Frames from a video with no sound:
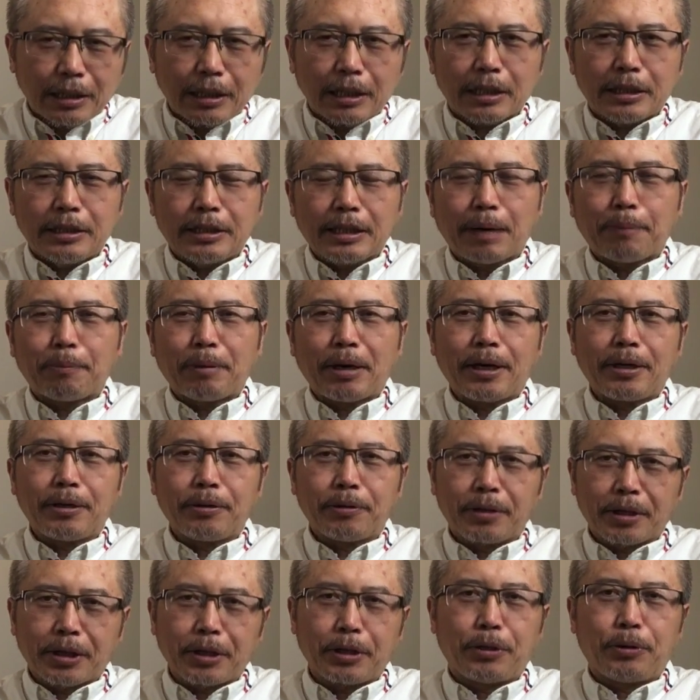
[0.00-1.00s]
下面有
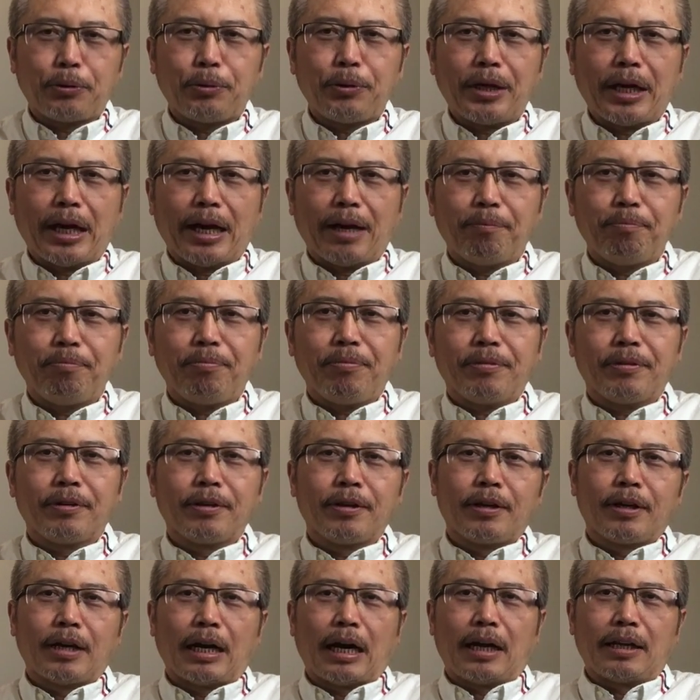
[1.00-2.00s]
一个留言
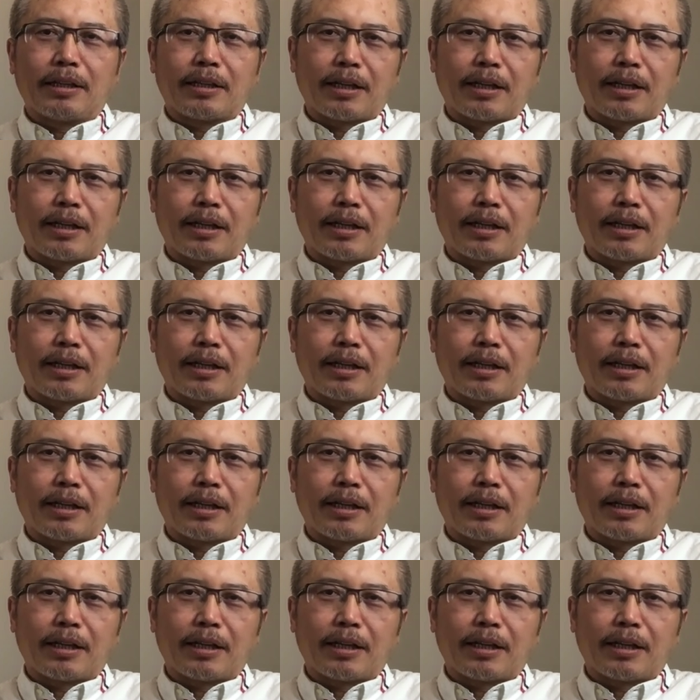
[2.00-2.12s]
啊，